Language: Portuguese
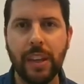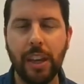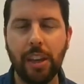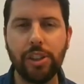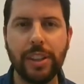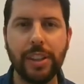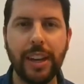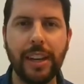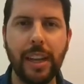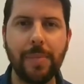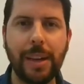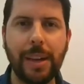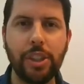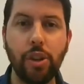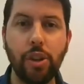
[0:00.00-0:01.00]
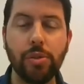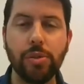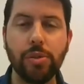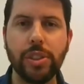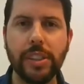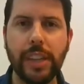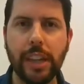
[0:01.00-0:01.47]
Eu já treinei mais de
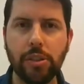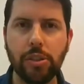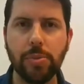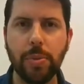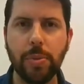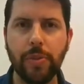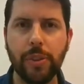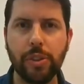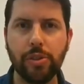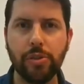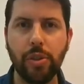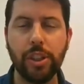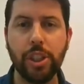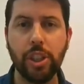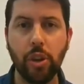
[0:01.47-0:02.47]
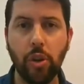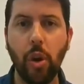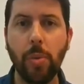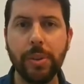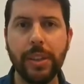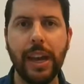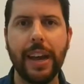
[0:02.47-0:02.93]
800 professores em
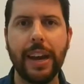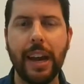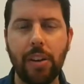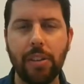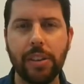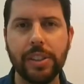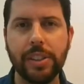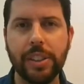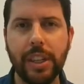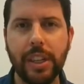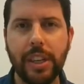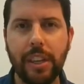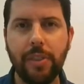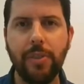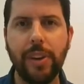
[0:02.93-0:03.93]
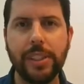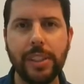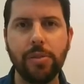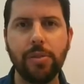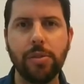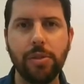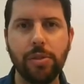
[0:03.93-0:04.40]
como dar aulas e
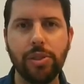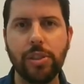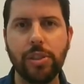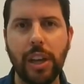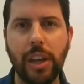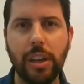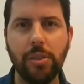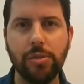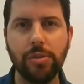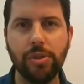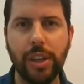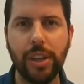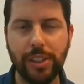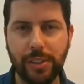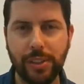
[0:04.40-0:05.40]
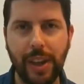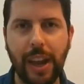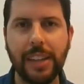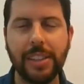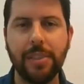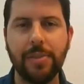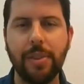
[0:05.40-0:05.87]
fazer com que os seus alunos
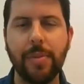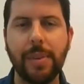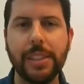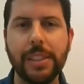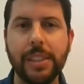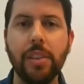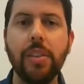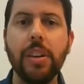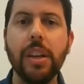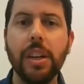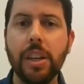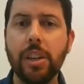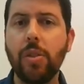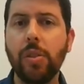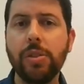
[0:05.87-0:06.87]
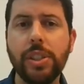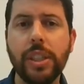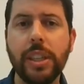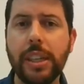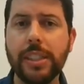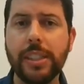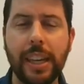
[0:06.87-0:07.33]
retivessem a informação e
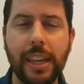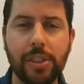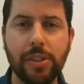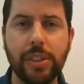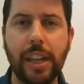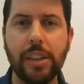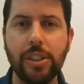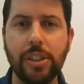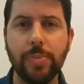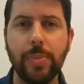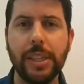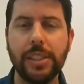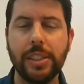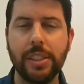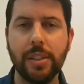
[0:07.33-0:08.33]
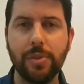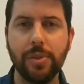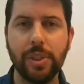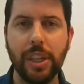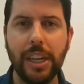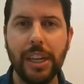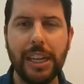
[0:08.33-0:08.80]
conseguissem resultados
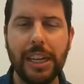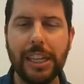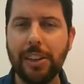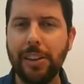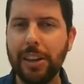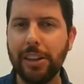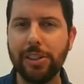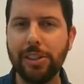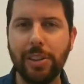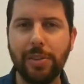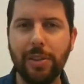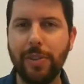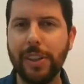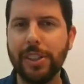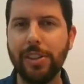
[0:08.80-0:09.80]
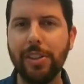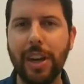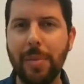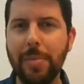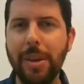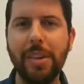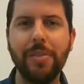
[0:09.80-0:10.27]
expressivos. Então aqui eu só vou fazer o
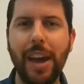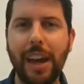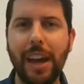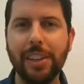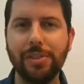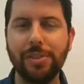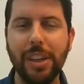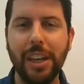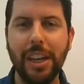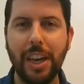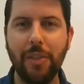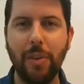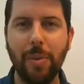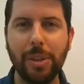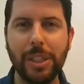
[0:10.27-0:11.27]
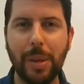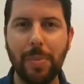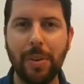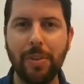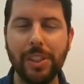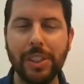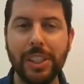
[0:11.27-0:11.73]
caminho inverso. Eu vou mostrar
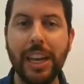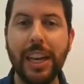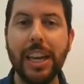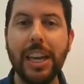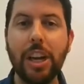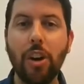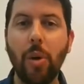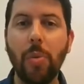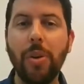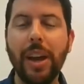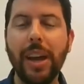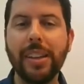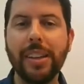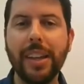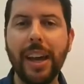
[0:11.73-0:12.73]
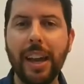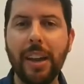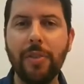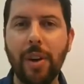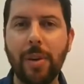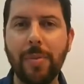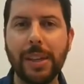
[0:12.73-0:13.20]
para você como reter a
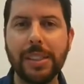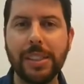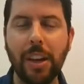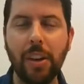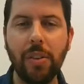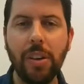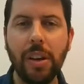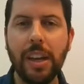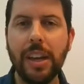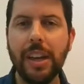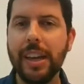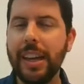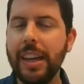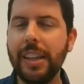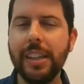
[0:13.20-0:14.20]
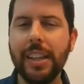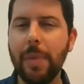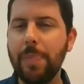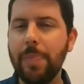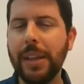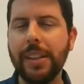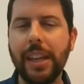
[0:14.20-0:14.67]
informação
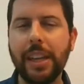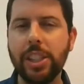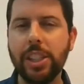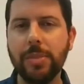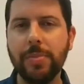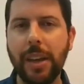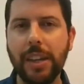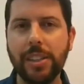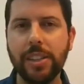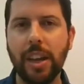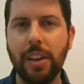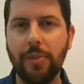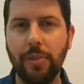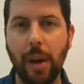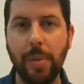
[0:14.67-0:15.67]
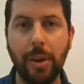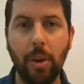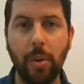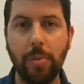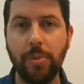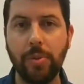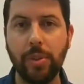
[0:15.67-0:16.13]
independentemente da forma
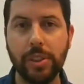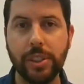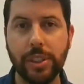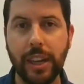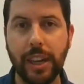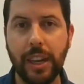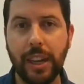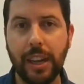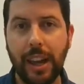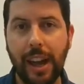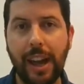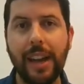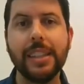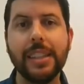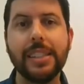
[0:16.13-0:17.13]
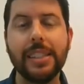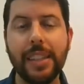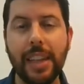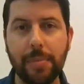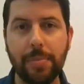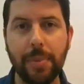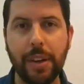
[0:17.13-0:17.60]
como você a
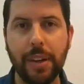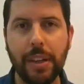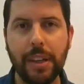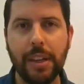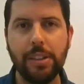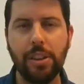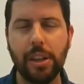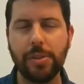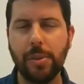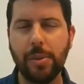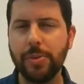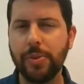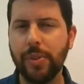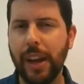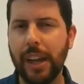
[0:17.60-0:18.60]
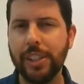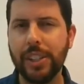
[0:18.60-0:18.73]
receba. Nós vamos falar